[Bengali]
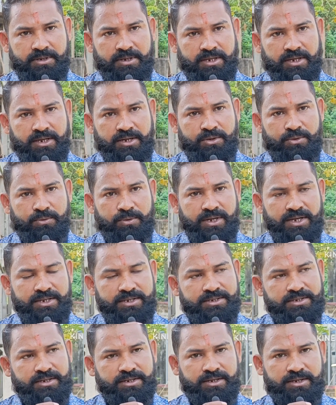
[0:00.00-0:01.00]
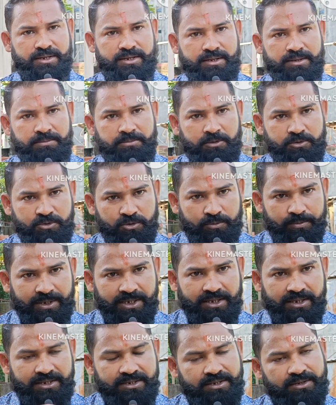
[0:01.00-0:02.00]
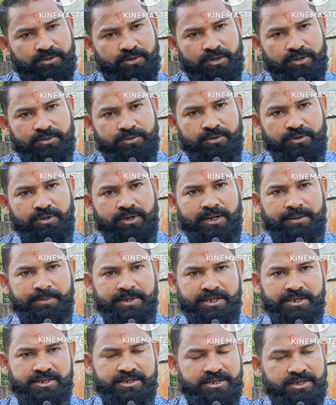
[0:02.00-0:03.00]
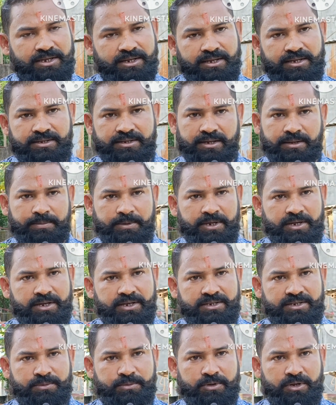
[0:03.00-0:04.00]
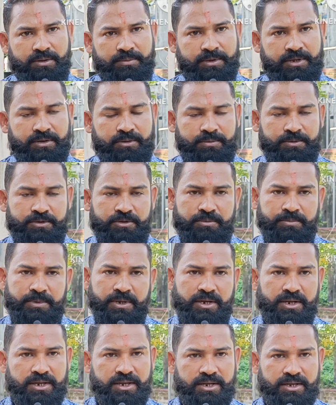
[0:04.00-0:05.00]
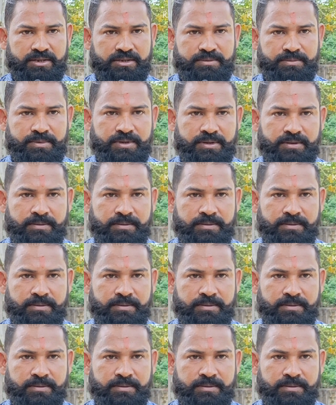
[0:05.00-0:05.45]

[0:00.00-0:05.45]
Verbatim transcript: থেকে টুয়ার্ডস জুনবেদিয়া এসে কল করলো আমাদের ছেলে এসে আপনাকে রিসিভ করে আমাদের অফিস অব্দি নিয়ে আসে